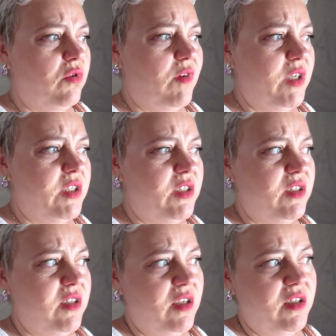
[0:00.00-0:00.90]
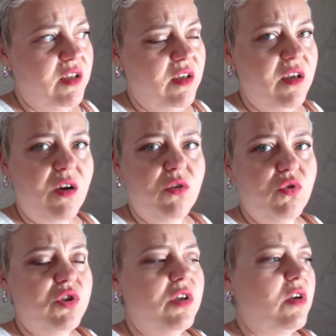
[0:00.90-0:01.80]
квас сладкий,
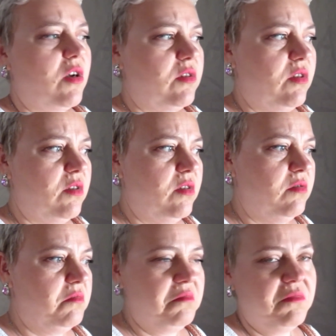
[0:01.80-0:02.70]
окрошка как-то...